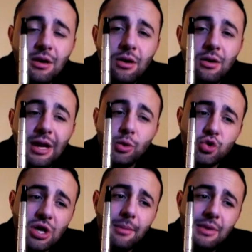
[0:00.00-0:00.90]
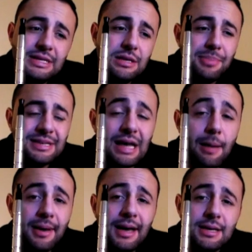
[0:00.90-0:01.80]
Euh, la touche caramélisée passe
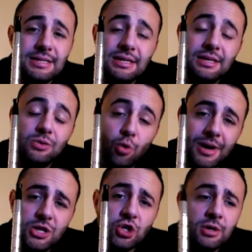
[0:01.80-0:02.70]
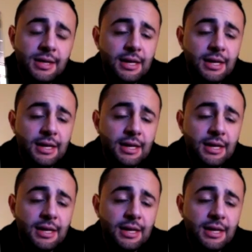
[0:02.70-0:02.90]
après, c'est dommage.